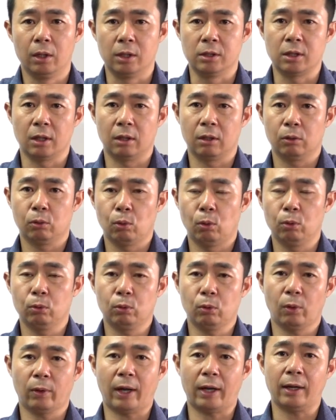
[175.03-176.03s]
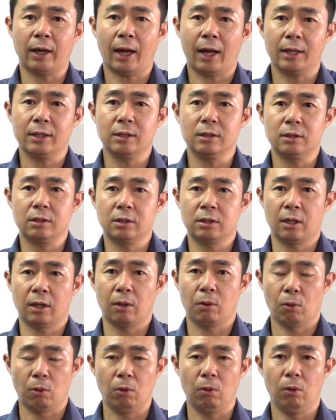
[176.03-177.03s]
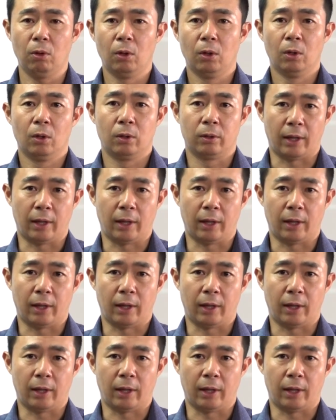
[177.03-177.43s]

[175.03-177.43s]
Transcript: 이제는 똘똘한 한 채로